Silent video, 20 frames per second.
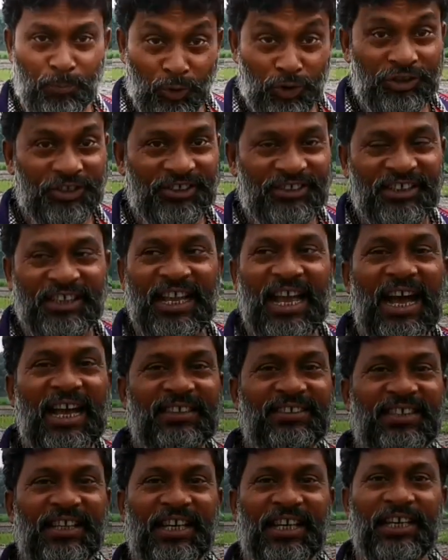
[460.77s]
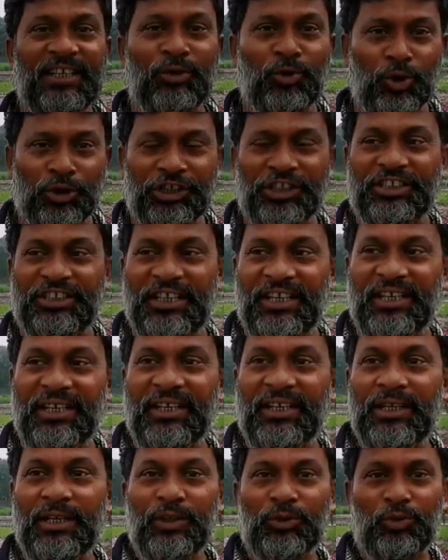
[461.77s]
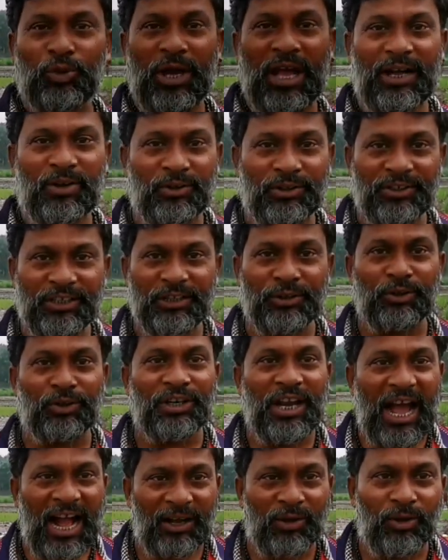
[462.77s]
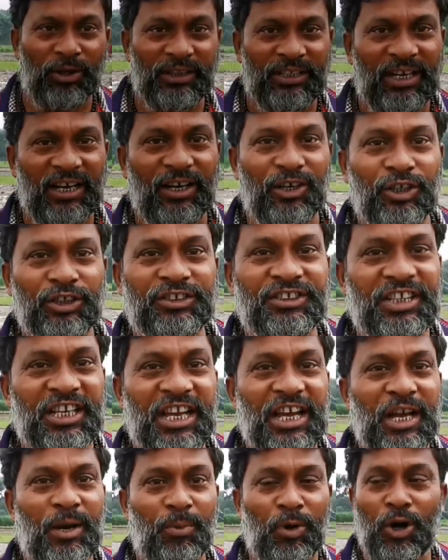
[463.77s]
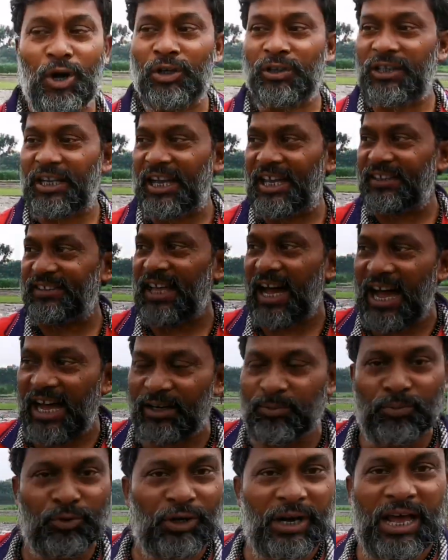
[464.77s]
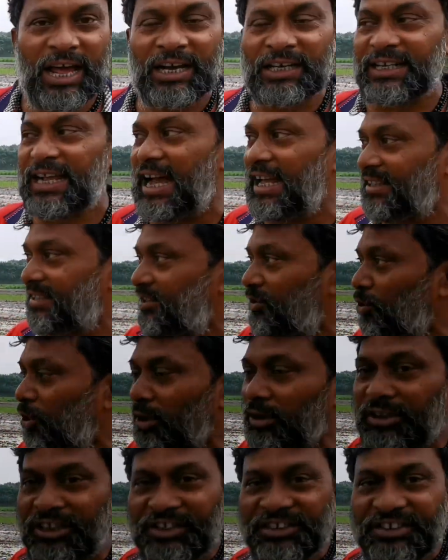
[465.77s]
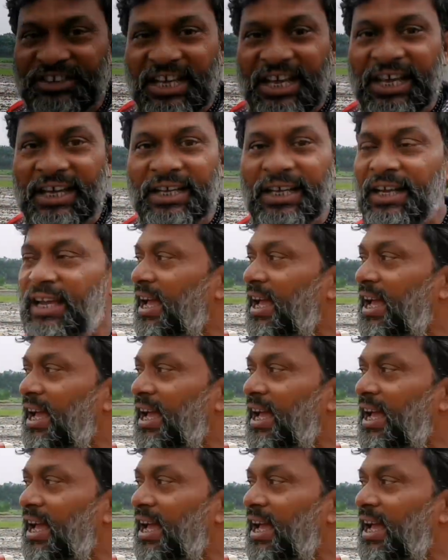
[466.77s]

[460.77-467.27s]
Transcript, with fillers: প্রসেসিংয়ে আছে নদীতে তো এখন কিন্তু নাঙ্গল দেওয়া হচ্ছে এবং এই ধান বোনার কাজ চলতেছে